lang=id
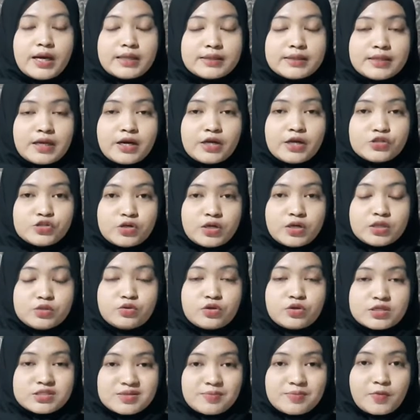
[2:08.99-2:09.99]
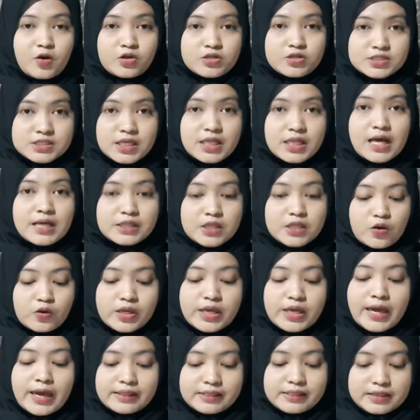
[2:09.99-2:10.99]
Qatar National Tourism Council atau
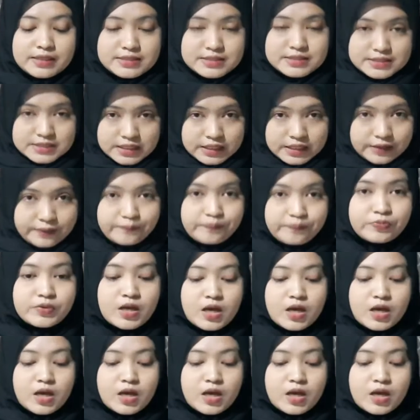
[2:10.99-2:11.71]
KNTC.